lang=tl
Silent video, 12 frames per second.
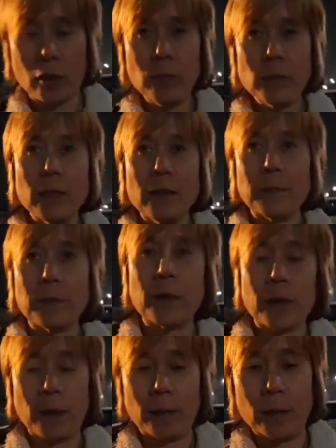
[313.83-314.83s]
Kumusta na po
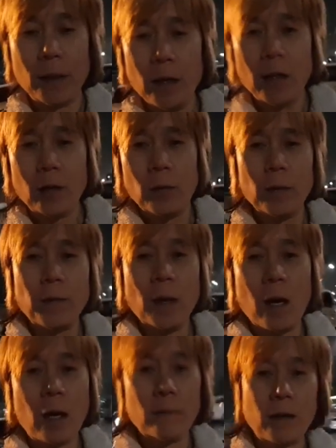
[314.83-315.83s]
kayo? Well,
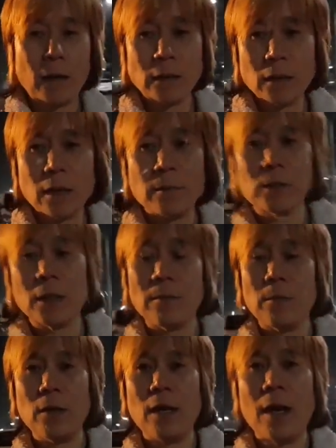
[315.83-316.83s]
being all that, katatapos lang
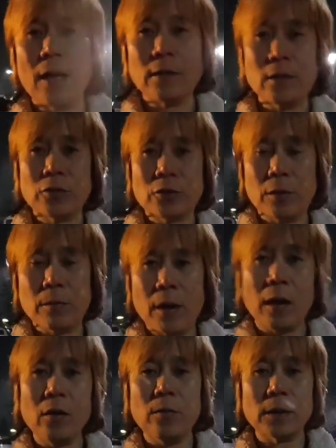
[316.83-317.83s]
po ng ating
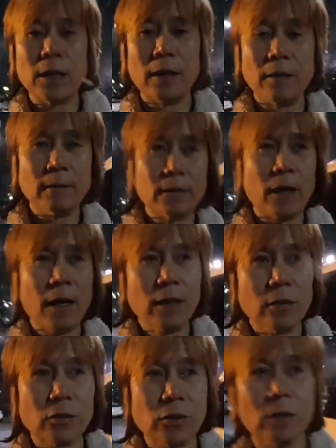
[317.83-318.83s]
trabaho but I never
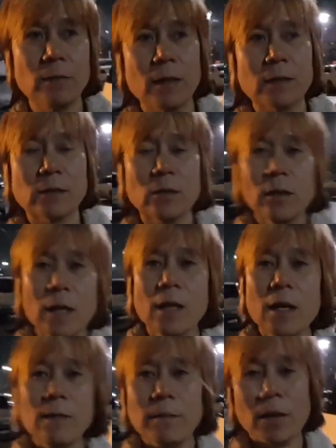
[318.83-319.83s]
tired to share my story
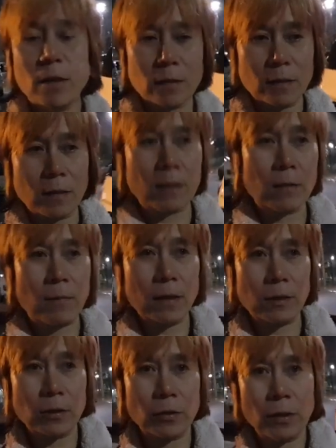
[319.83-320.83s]
because this is my
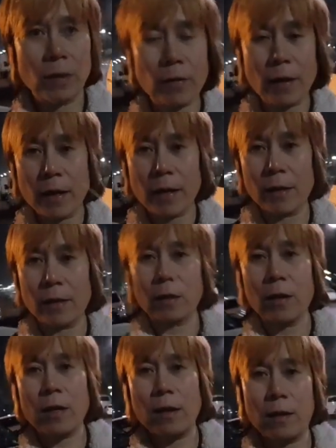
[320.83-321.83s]
journey right
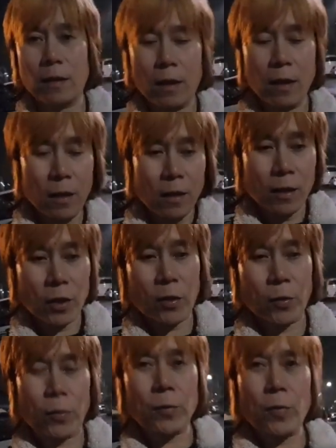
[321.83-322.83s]
here in
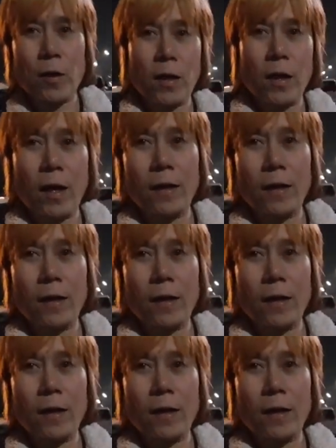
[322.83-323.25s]
Korea.